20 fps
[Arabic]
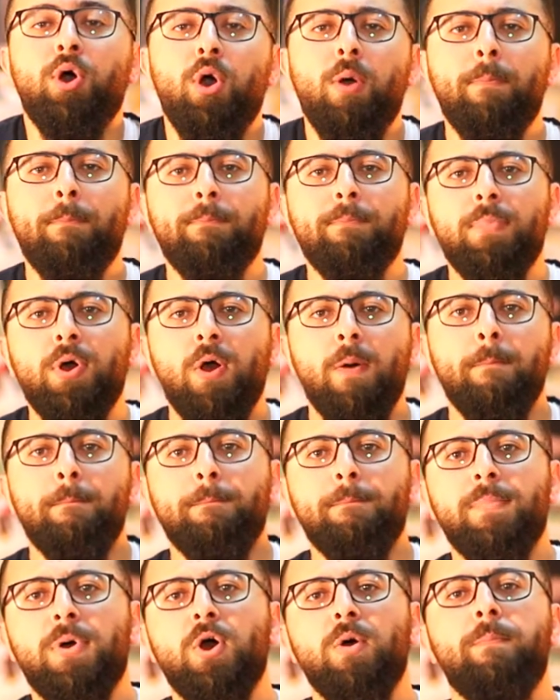هوب هوب
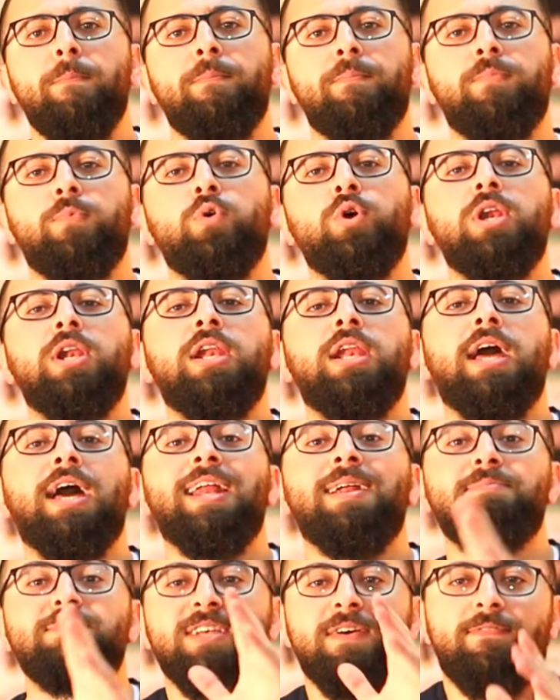هوب ولا
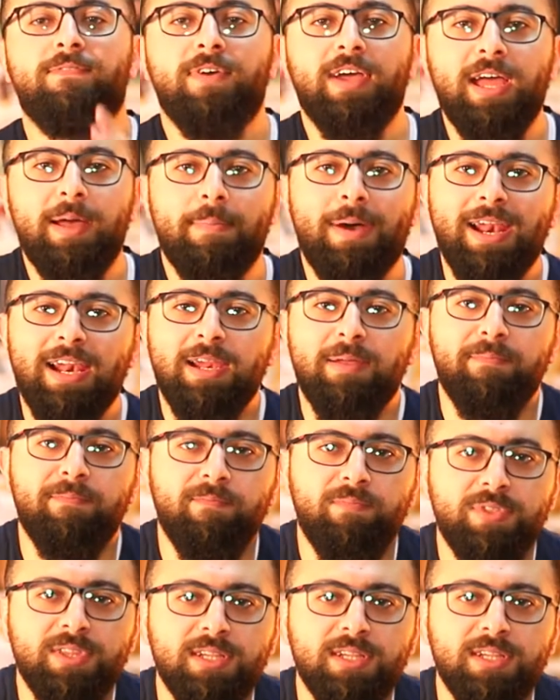انا مسفح يا معلم